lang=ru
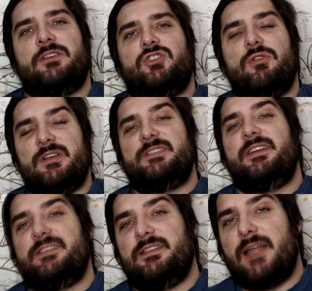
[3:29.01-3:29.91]
Что
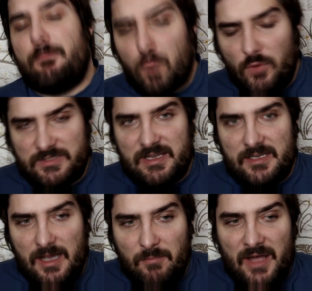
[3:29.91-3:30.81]
касается
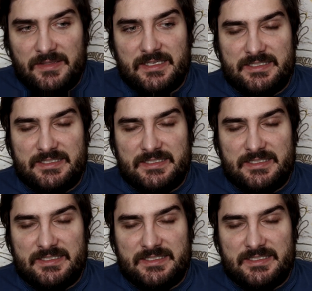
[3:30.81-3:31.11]
тамбовской команды,